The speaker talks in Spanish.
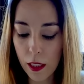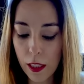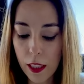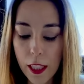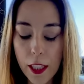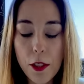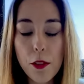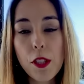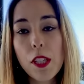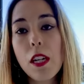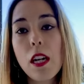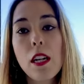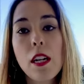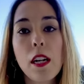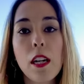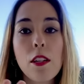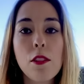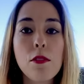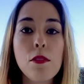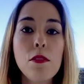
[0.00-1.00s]
quiero ir al
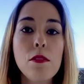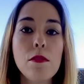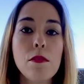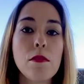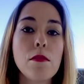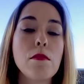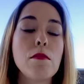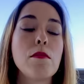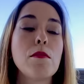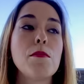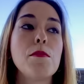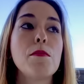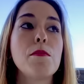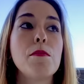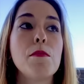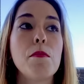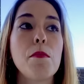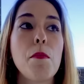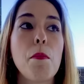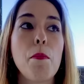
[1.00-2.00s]
grano
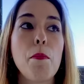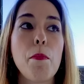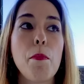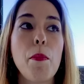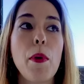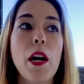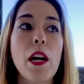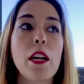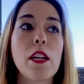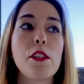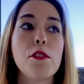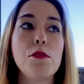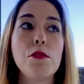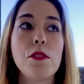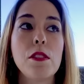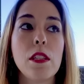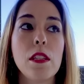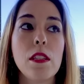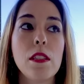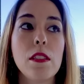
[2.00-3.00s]
para que
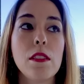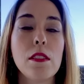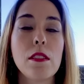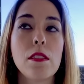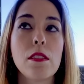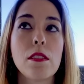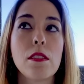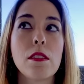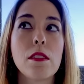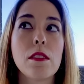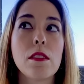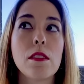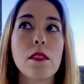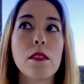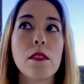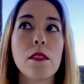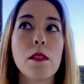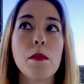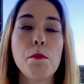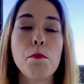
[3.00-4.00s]
ustedes
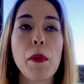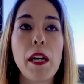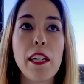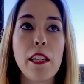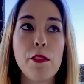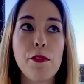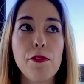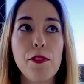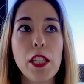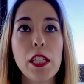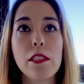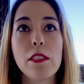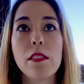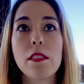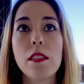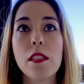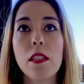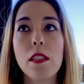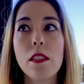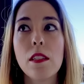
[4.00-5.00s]

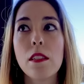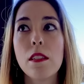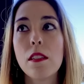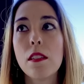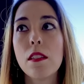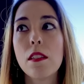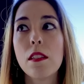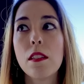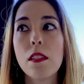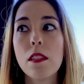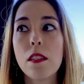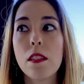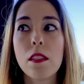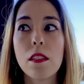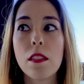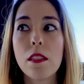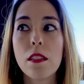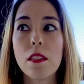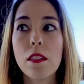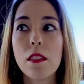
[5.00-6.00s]
manifiesten
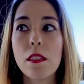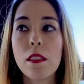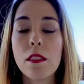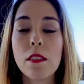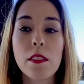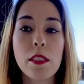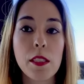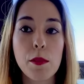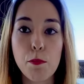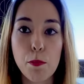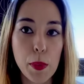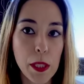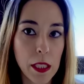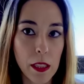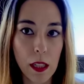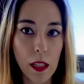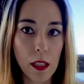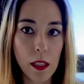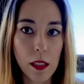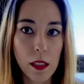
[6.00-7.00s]
sin
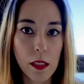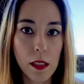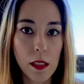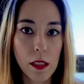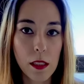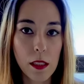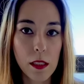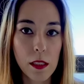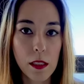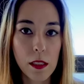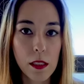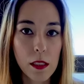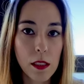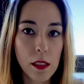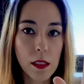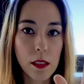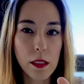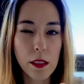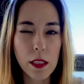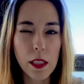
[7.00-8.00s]
piedad
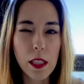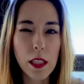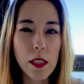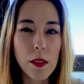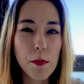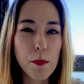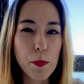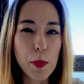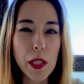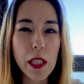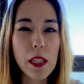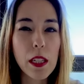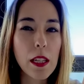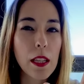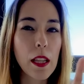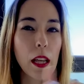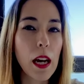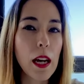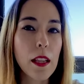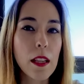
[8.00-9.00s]
sin
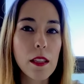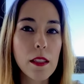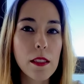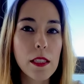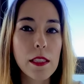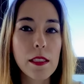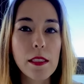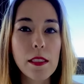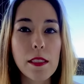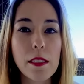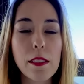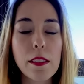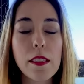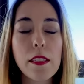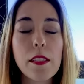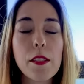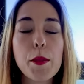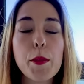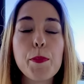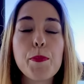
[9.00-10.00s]
piedad, es
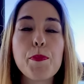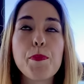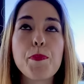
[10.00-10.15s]
decir,